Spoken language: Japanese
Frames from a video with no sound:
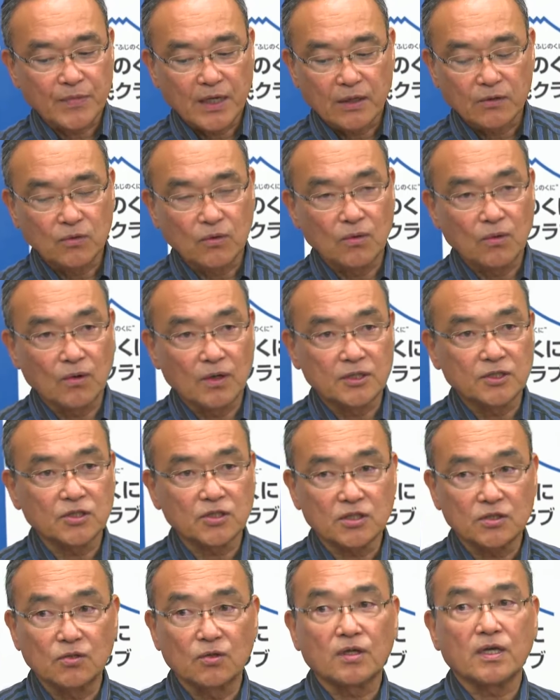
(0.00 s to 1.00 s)
あの5
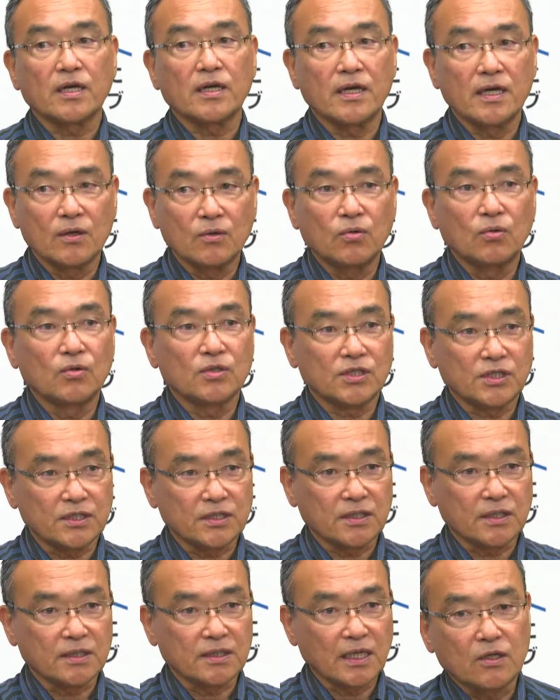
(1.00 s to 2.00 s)
つの経営方針